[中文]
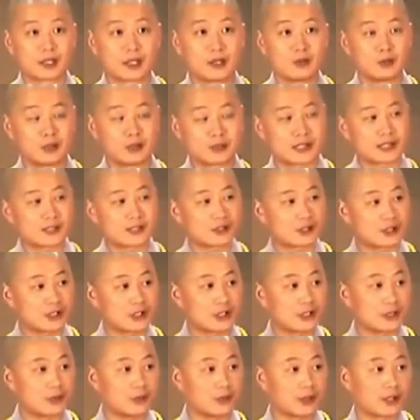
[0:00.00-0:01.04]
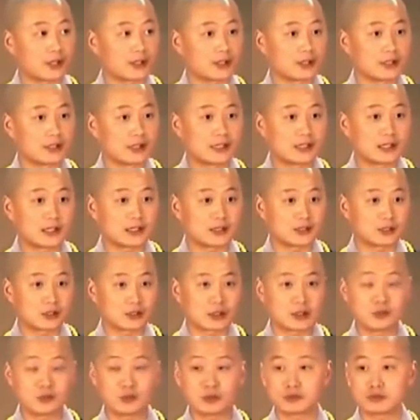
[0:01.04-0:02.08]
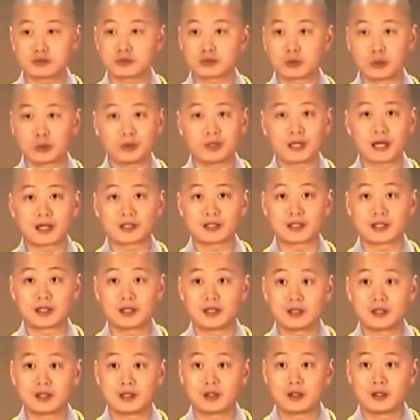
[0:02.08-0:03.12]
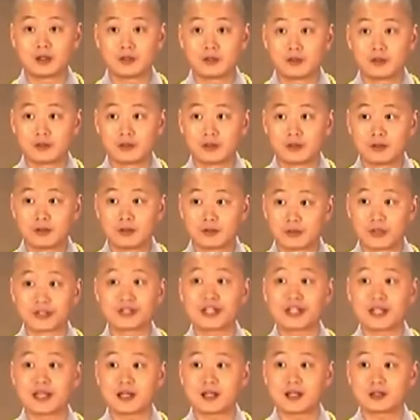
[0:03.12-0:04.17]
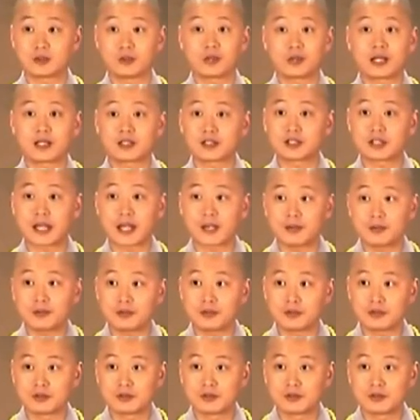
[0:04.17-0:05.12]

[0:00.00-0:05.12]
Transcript: 我在这一个月，你呢就跟我住同样的房间，同样的待遇。